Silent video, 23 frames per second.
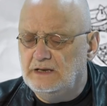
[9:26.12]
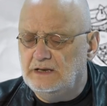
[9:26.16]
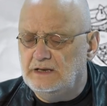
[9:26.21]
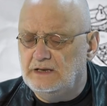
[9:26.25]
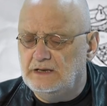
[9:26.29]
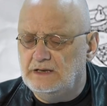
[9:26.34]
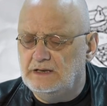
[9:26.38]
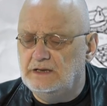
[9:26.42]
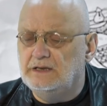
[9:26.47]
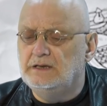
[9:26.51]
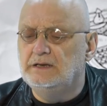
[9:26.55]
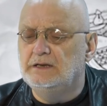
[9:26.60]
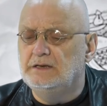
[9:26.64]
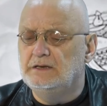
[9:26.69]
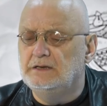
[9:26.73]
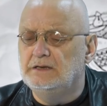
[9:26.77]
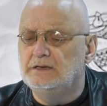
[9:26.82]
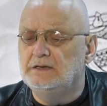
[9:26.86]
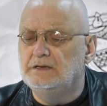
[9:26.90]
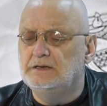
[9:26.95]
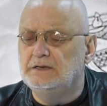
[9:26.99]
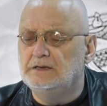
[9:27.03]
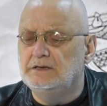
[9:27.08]
E,
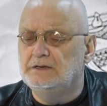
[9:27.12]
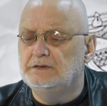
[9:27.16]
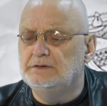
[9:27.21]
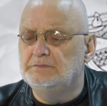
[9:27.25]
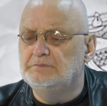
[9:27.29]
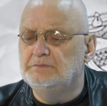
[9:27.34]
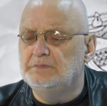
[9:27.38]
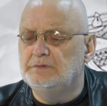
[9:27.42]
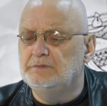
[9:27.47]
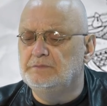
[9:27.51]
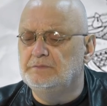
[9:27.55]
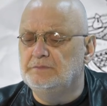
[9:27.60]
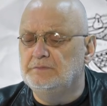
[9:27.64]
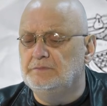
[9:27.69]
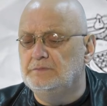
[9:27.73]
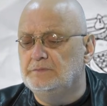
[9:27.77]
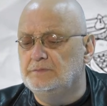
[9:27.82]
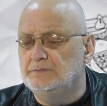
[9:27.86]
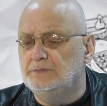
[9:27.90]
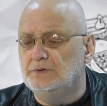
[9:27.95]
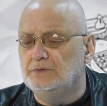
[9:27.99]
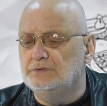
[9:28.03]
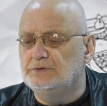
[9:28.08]
e,
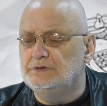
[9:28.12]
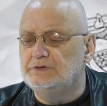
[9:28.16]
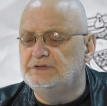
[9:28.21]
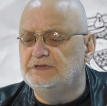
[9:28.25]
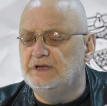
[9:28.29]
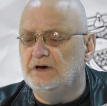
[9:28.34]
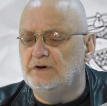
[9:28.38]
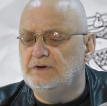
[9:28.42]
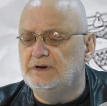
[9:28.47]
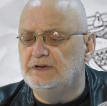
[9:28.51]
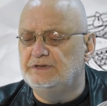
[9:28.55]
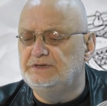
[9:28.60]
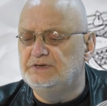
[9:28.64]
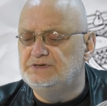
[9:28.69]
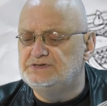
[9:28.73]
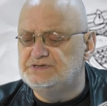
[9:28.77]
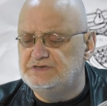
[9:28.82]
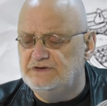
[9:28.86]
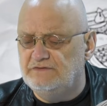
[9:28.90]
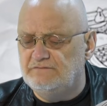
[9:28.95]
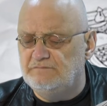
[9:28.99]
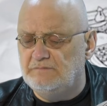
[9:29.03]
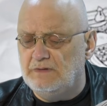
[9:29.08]
no,
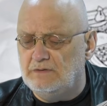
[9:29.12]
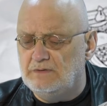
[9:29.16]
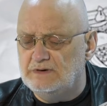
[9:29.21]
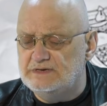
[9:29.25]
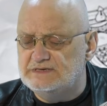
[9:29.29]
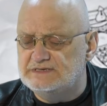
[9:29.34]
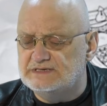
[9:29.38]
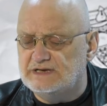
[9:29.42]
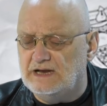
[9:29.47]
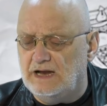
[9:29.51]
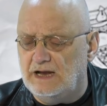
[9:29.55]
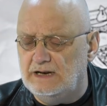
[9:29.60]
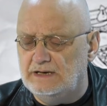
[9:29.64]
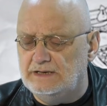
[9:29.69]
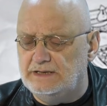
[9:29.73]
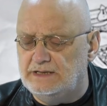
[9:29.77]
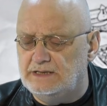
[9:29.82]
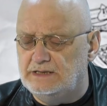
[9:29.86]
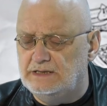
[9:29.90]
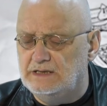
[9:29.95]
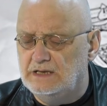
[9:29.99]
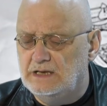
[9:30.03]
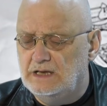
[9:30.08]
teoretycznie w małej
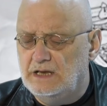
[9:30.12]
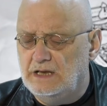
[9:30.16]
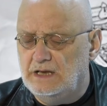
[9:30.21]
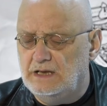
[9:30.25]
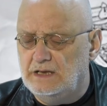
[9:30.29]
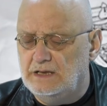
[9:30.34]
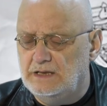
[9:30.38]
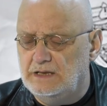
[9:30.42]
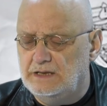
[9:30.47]
skali e,